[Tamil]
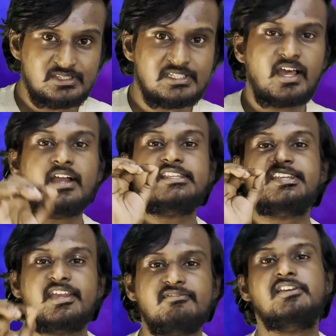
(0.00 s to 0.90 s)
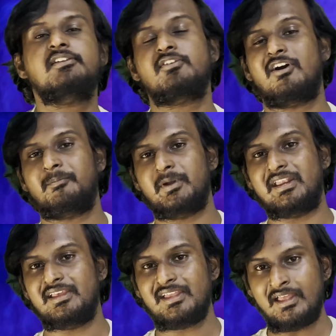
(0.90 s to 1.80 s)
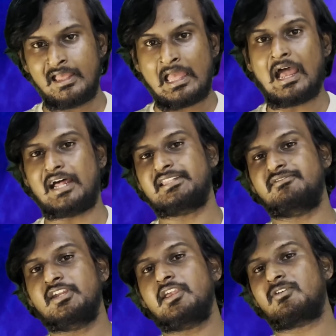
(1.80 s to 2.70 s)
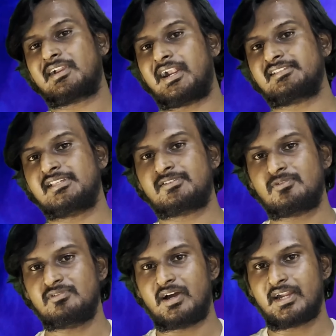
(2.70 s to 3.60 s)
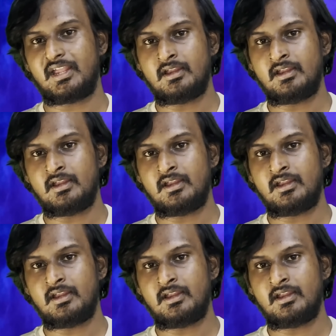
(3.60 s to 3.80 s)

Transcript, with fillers: தான் ஏவி இருக்கும் அப்படின்னு அந்த வீடியோவோட கடைசியில் சொல்லுவாங்க